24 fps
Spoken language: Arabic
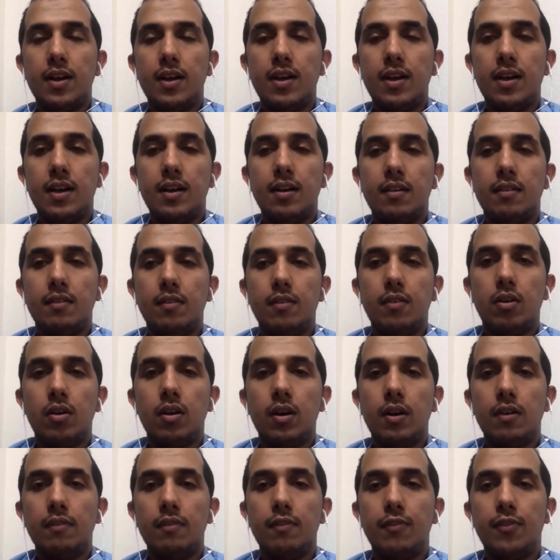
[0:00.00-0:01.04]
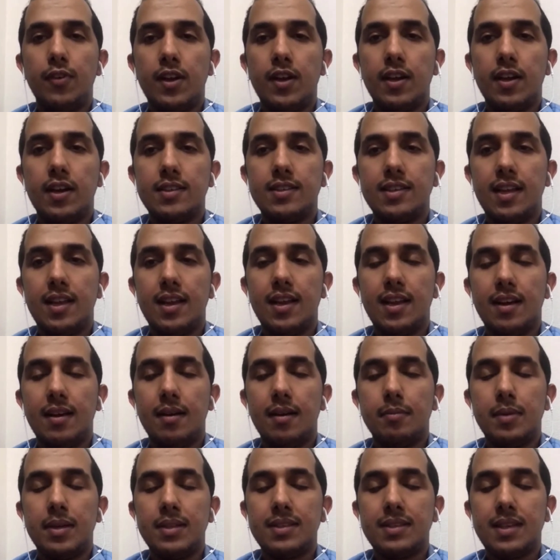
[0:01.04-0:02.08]
ف
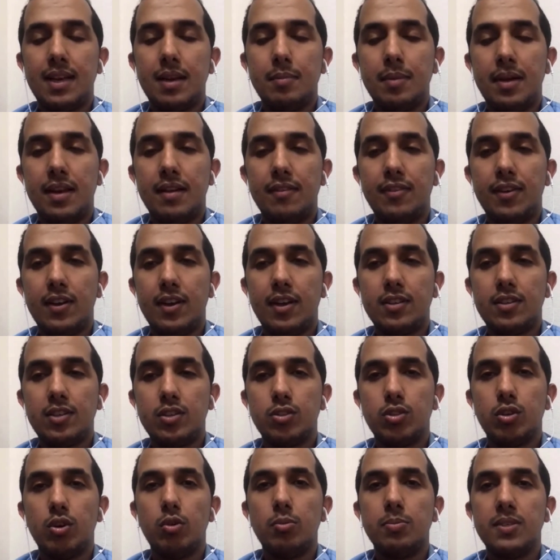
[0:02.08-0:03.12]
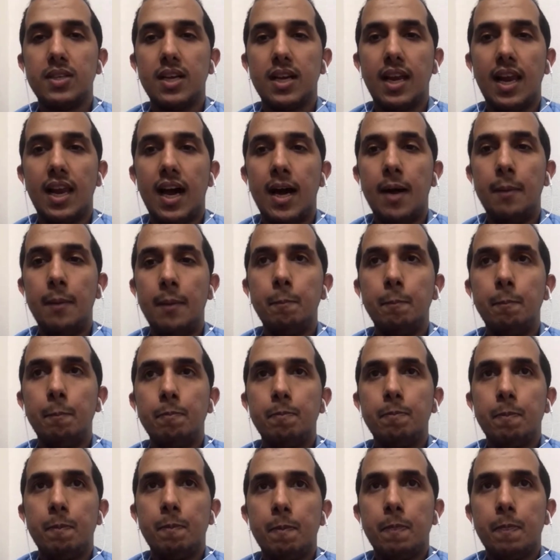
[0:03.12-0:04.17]
فكرة بتكلم على فكرة الشغل بشكل عام